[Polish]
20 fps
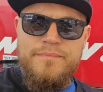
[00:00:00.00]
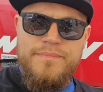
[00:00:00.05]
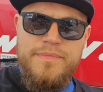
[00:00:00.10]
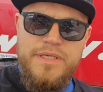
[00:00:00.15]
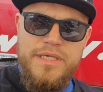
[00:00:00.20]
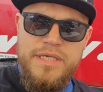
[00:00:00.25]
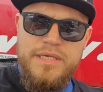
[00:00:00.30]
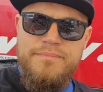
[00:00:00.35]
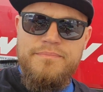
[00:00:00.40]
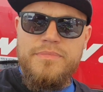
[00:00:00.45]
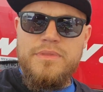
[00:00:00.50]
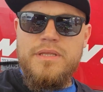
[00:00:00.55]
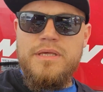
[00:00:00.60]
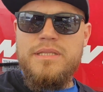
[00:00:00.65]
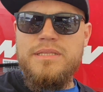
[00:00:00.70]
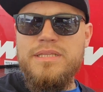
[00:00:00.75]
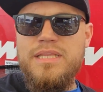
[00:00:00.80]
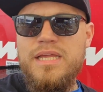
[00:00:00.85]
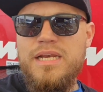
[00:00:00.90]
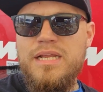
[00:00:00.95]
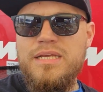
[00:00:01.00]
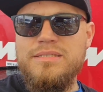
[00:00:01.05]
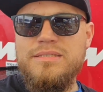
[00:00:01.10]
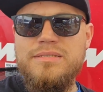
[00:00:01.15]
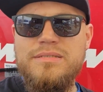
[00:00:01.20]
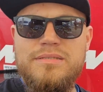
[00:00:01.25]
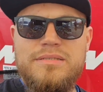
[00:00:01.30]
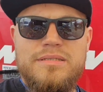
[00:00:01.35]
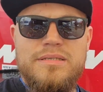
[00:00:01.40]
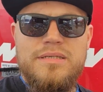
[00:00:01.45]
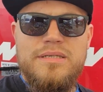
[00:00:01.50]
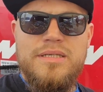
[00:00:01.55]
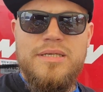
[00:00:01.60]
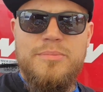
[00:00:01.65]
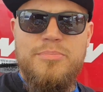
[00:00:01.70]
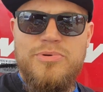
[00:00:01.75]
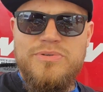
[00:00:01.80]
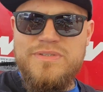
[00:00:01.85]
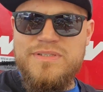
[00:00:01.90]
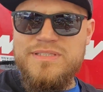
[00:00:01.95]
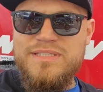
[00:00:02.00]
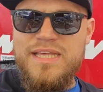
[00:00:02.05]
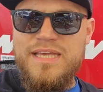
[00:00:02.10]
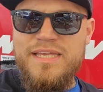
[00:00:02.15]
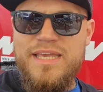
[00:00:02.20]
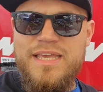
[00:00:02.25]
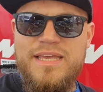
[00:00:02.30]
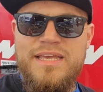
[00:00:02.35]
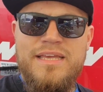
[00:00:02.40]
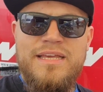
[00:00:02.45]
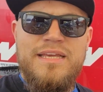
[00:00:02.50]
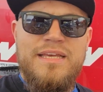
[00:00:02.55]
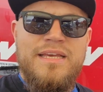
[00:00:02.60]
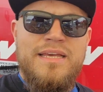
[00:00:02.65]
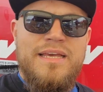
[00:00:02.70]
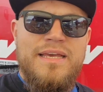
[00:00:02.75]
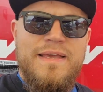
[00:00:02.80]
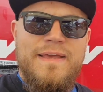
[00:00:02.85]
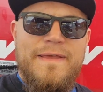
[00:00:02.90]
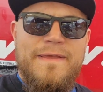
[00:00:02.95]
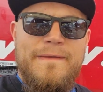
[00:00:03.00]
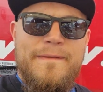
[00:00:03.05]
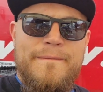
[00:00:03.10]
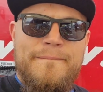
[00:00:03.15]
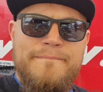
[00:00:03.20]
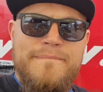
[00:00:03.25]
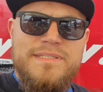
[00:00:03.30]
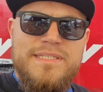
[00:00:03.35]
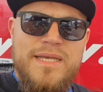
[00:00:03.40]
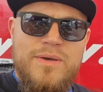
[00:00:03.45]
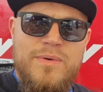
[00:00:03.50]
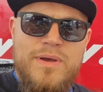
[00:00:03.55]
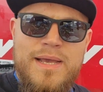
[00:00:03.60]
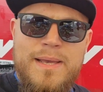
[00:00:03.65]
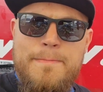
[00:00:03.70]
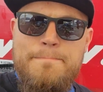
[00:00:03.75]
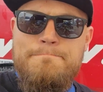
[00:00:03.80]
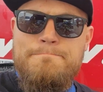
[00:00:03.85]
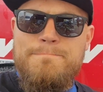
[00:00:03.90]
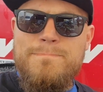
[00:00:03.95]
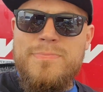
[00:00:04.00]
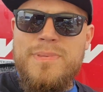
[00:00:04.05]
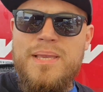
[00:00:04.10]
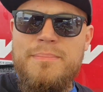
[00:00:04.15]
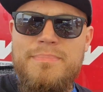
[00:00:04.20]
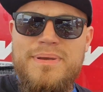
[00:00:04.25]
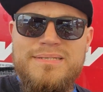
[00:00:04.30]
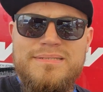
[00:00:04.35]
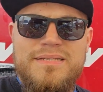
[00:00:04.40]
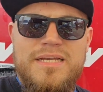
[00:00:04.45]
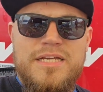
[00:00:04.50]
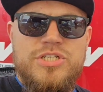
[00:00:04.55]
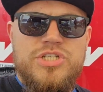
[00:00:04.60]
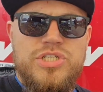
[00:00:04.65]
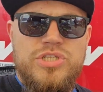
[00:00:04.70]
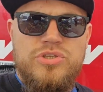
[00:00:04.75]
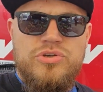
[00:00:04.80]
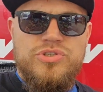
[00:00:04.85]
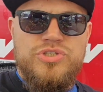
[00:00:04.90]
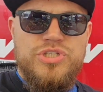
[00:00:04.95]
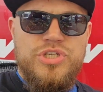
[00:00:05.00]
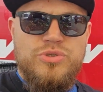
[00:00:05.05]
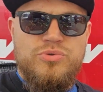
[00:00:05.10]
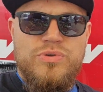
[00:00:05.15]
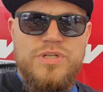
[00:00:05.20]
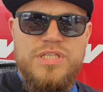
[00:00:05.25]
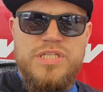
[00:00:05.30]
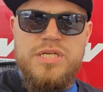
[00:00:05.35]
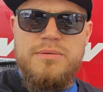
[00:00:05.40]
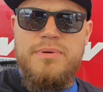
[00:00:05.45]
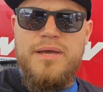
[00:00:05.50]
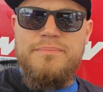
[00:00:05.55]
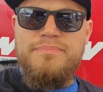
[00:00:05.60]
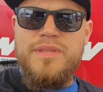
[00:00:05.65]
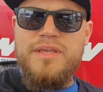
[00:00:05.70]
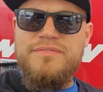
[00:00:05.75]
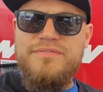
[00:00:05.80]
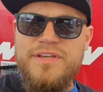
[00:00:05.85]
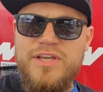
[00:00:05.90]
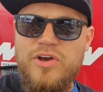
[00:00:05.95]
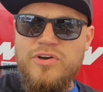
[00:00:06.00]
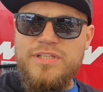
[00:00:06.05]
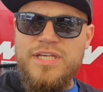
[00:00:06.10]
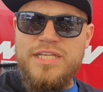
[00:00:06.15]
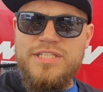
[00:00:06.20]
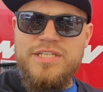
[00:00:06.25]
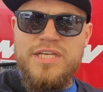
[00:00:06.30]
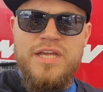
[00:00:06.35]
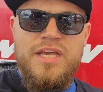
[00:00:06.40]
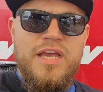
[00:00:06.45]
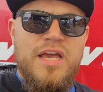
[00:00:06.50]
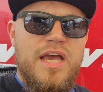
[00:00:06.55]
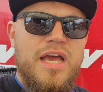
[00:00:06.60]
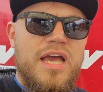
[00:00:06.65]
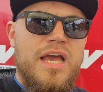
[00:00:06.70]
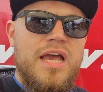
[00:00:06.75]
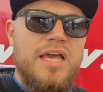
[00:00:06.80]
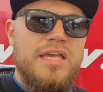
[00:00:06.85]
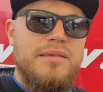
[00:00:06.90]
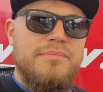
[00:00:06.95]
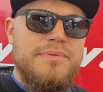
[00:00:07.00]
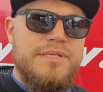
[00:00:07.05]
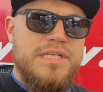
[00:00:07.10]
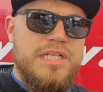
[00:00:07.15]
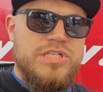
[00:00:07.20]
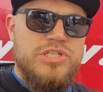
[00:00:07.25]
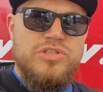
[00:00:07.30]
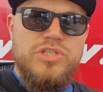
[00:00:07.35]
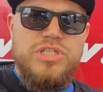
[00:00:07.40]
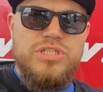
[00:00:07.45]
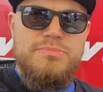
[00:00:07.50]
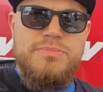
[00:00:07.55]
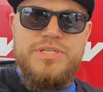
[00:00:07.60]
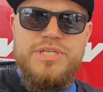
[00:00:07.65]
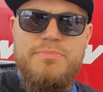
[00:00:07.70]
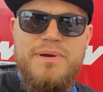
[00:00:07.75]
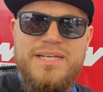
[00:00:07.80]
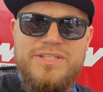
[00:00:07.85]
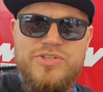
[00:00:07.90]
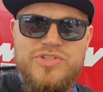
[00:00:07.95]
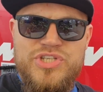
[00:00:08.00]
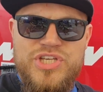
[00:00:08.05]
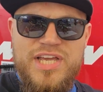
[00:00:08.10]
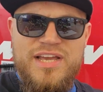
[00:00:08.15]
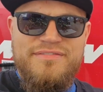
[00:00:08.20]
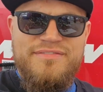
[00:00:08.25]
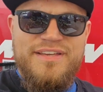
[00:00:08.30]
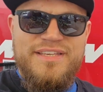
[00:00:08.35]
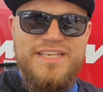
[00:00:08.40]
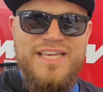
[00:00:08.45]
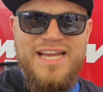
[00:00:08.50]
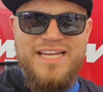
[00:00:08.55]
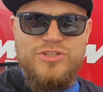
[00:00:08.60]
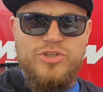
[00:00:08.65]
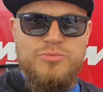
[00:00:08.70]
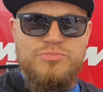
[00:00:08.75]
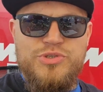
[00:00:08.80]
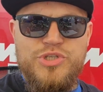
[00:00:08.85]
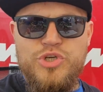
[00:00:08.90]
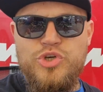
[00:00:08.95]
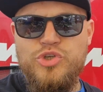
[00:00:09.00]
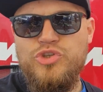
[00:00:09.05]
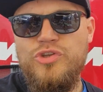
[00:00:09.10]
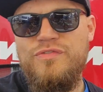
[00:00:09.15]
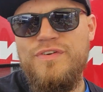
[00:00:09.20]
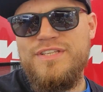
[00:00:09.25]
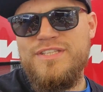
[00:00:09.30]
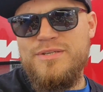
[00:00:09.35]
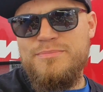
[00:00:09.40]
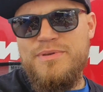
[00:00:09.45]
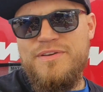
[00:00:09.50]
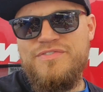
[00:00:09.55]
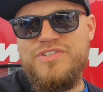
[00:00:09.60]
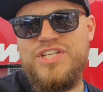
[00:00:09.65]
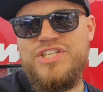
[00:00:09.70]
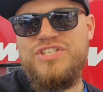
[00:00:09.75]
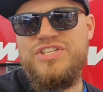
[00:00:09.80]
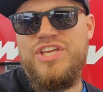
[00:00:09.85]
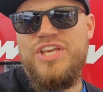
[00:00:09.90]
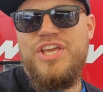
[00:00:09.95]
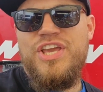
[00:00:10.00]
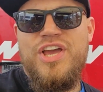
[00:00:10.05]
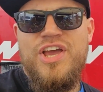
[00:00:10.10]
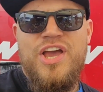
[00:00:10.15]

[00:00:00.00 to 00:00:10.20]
i teraz pozostaje cała masa czynności, które trzeba wykonać i myślę, że też będzie bardzo ciekawe, jak to przygotować sobie wcześniej,